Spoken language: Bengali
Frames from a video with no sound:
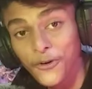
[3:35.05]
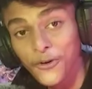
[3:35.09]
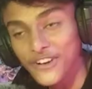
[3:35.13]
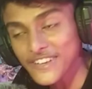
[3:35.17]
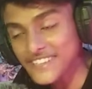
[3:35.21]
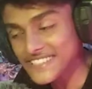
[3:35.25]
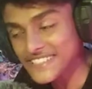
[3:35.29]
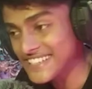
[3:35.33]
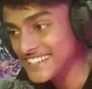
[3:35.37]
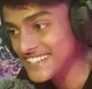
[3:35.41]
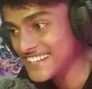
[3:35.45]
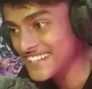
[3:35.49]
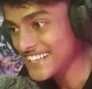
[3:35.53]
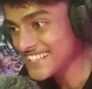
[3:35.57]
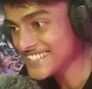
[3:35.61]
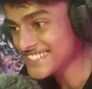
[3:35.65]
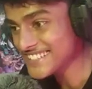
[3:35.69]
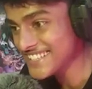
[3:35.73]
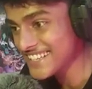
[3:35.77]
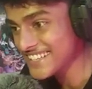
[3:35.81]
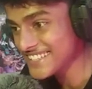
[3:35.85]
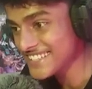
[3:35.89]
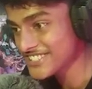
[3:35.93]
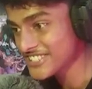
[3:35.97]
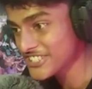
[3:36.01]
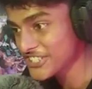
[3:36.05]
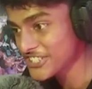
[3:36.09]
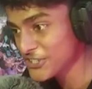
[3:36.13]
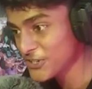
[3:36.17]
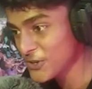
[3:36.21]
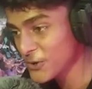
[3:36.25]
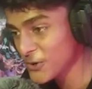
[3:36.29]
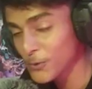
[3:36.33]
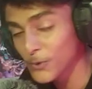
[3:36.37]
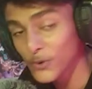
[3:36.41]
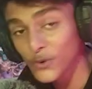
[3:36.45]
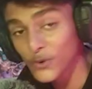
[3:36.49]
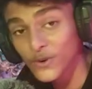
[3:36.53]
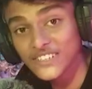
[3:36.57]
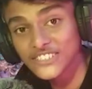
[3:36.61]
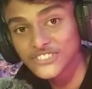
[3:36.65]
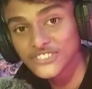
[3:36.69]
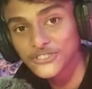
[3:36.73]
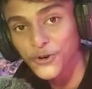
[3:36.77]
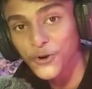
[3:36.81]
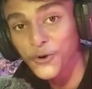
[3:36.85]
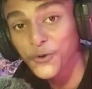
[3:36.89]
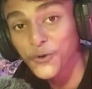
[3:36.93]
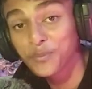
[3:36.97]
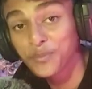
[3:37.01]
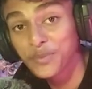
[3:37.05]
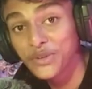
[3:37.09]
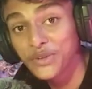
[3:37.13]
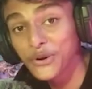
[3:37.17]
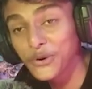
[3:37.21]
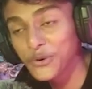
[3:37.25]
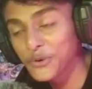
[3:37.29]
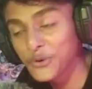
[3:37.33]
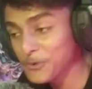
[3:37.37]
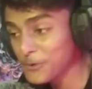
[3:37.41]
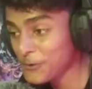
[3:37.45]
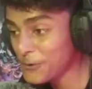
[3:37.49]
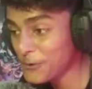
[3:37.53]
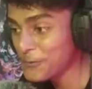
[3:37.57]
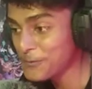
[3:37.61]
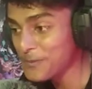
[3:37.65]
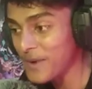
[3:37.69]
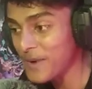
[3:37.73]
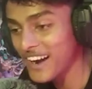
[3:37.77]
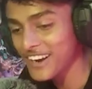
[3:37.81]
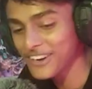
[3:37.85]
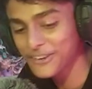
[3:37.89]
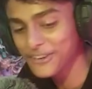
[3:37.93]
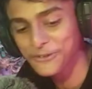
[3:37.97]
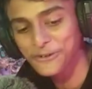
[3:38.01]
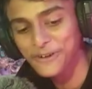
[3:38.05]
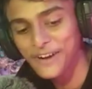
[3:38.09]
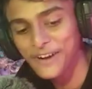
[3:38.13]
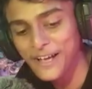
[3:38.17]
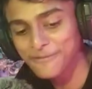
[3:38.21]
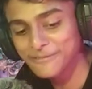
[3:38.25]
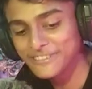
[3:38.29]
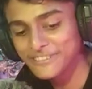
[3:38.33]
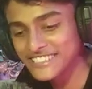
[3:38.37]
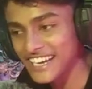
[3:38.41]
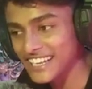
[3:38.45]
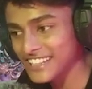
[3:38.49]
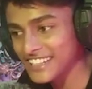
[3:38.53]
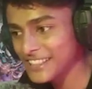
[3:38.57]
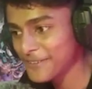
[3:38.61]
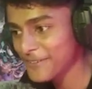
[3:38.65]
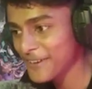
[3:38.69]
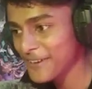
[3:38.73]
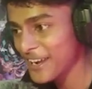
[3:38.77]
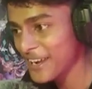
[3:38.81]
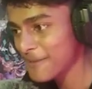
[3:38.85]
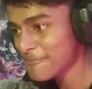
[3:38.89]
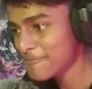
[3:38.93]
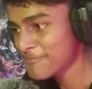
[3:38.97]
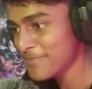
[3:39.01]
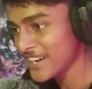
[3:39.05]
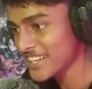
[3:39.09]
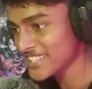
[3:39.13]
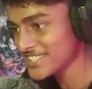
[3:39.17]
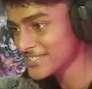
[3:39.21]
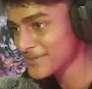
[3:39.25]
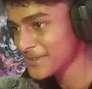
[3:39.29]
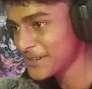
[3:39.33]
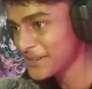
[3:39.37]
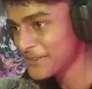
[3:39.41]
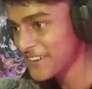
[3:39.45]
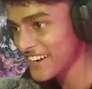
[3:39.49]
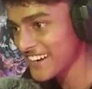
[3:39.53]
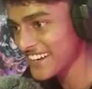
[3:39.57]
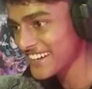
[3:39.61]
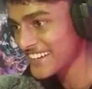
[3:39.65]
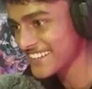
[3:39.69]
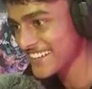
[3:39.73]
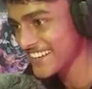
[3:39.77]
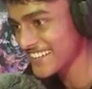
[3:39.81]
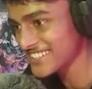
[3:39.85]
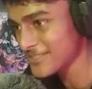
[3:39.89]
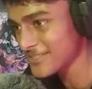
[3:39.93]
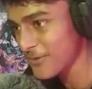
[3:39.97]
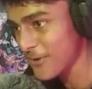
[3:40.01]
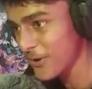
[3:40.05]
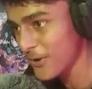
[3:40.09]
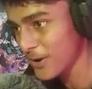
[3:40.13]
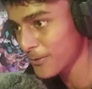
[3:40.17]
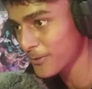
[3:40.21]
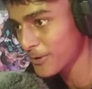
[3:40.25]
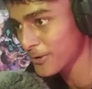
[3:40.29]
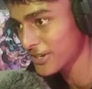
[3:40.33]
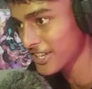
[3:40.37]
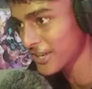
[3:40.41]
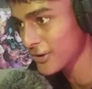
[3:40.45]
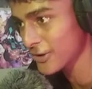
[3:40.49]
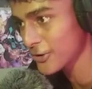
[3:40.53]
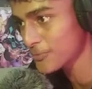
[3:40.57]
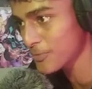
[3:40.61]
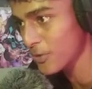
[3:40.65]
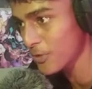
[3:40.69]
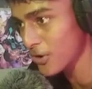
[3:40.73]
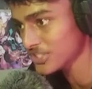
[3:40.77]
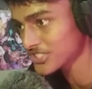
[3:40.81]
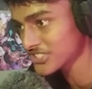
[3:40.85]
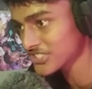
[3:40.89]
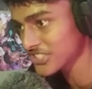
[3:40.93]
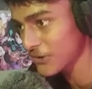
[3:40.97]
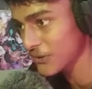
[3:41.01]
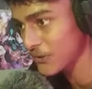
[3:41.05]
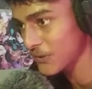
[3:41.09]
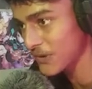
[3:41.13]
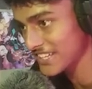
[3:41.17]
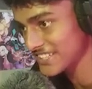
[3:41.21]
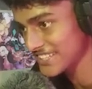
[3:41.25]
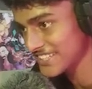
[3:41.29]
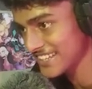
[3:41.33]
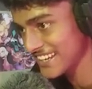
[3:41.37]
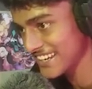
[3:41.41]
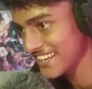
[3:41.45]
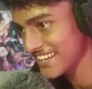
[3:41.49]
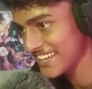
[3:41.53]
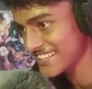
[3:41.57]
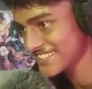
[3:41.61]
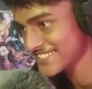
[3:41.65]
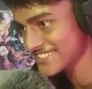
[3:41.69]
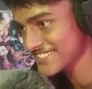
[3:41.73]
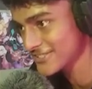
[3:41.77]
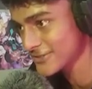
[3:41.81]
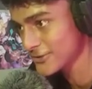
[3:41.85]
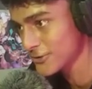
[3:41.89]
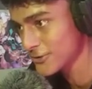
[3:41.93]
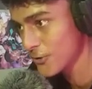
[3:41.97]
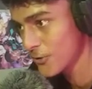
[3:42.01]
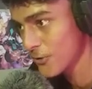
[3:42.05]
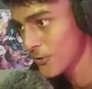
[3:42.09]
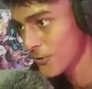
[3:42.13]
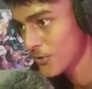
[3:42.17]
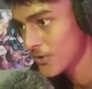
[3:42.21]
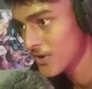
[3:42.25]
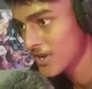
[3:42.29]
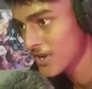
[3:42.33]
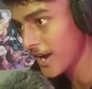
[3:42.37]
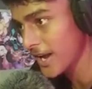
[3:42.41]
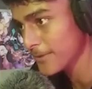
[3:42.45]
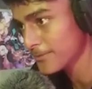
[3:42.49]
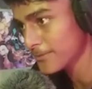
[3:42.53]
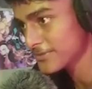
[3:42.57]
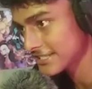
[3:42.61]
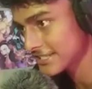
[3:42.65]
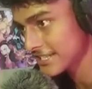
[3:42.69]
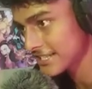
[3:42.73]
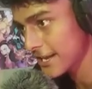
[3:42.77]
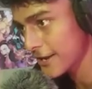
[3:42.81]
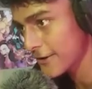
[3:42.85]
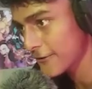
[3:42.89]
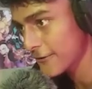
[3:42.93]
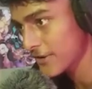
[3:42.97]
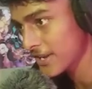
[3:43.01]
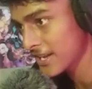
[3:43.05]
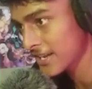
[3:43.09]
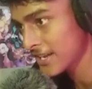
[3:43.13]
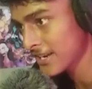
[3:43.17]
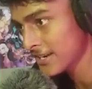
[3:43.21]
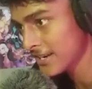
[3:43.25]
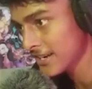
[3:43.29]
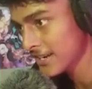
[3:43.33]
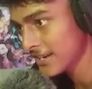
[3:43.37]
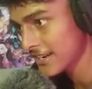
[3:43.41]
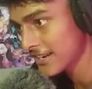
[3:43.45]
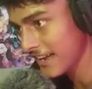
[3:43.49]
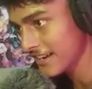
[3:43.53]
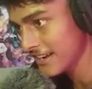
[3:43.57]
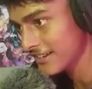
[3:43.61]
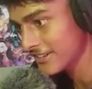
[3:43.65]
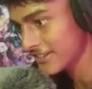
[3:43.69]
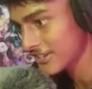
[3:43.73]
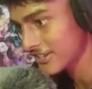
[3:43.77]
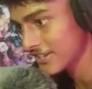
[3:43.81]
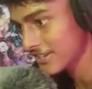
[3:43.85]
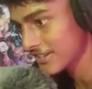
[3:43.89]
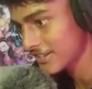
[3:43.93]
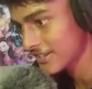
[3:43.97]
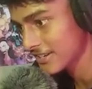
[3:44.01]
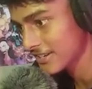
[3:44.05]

বয়েজ অ্যান্ড গার্লস এই চিহ্নগুলোকে যোগ বিয়োগ গুণ ভাগ করে আমি জানতে পারলাম পাসওয়ার্ড বাকি ঠিক আছে ফটাফট গিয়ে ওই বক্সটা খোলা যাক লাইস গো ফাইভ সেভেন এইট